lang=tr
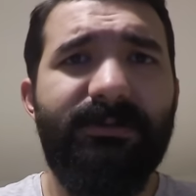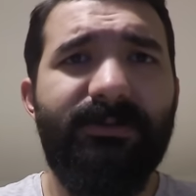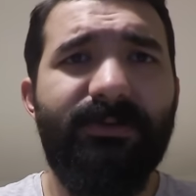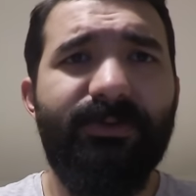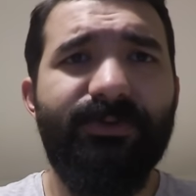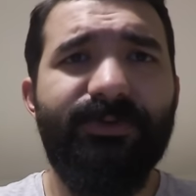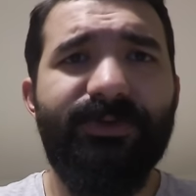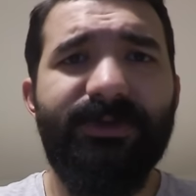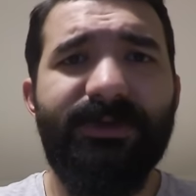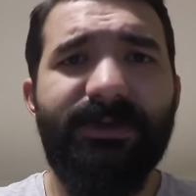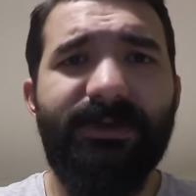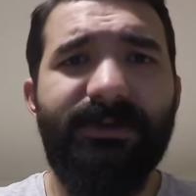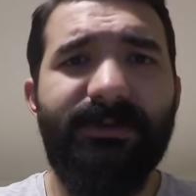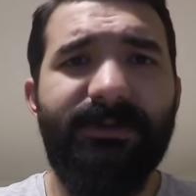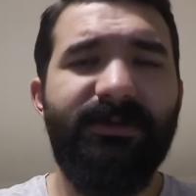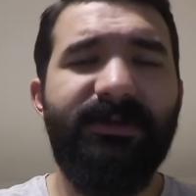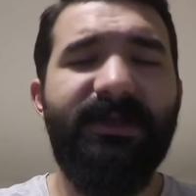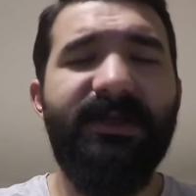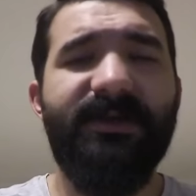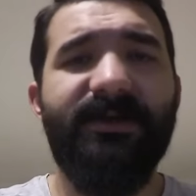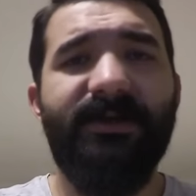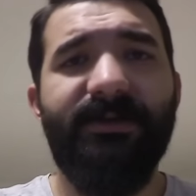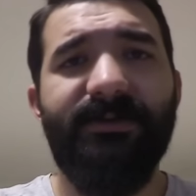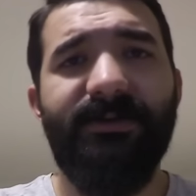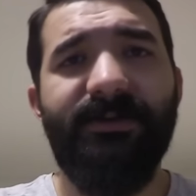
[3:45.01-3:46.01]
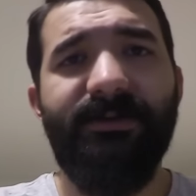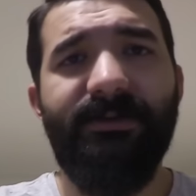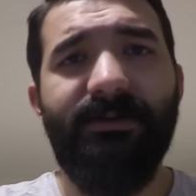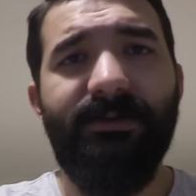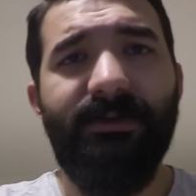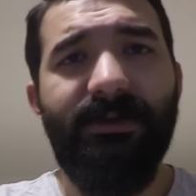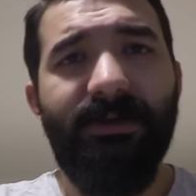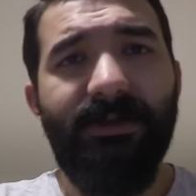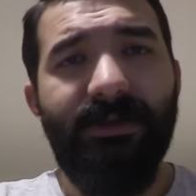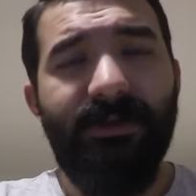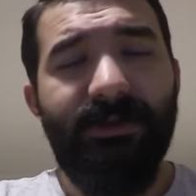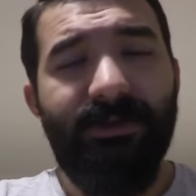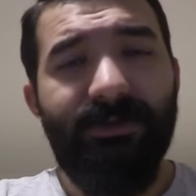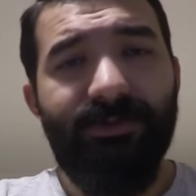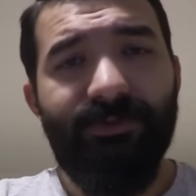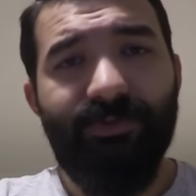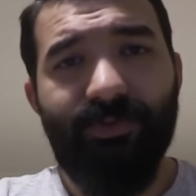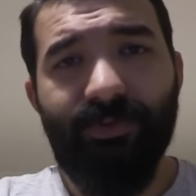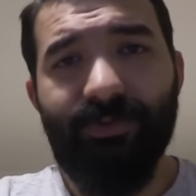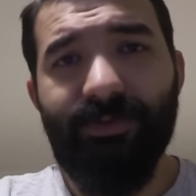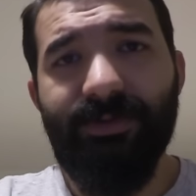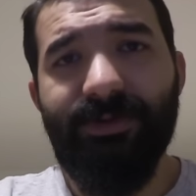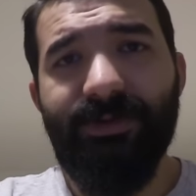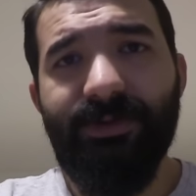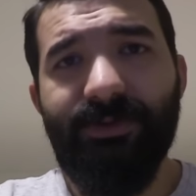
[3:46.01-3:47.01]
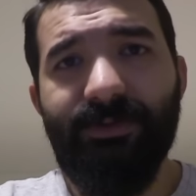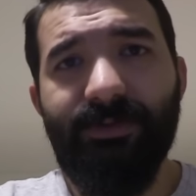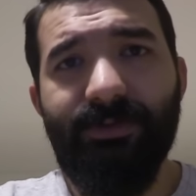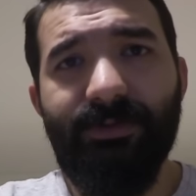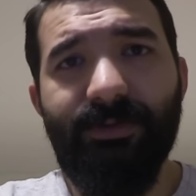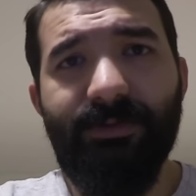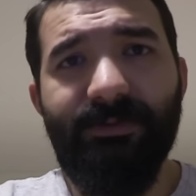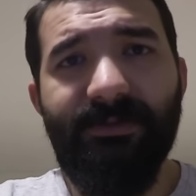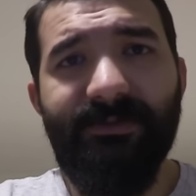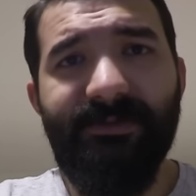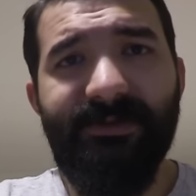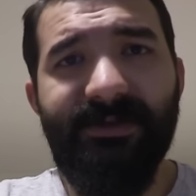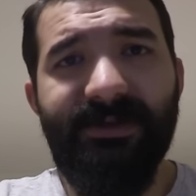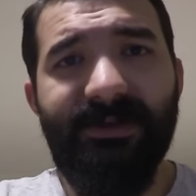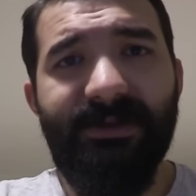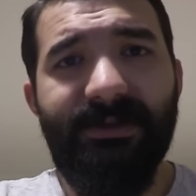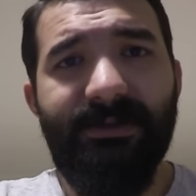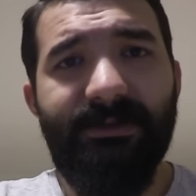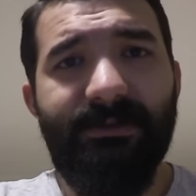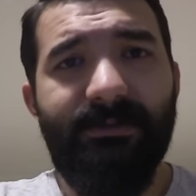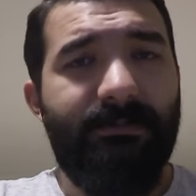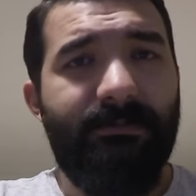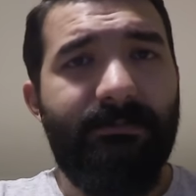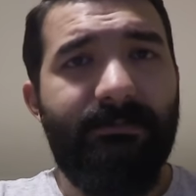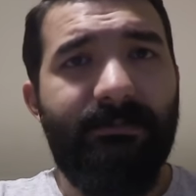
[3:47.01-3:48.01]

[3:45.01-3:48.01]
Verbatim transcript: Hoşçakalın. Tekrardan çok teşekkür ederim hepinize.